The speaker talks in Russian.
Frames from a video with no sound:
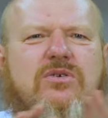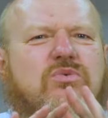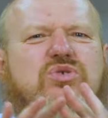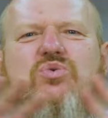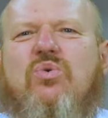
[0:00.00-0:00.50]

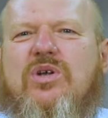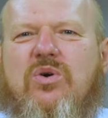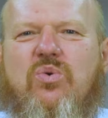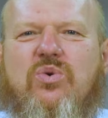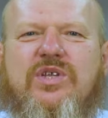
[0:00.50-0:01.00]
Вот сколько
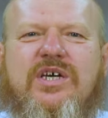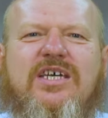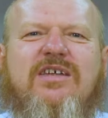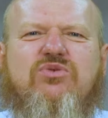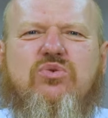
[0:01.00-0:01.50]
угодно,
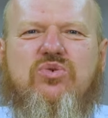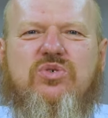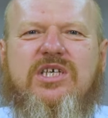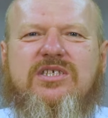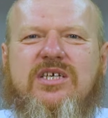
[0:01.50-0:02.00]
это все
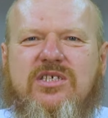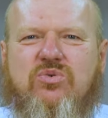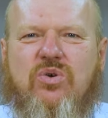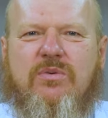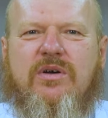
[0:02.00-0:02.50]
чудесно и
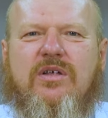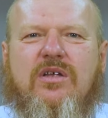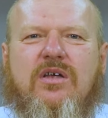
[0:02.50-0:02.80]
здорово.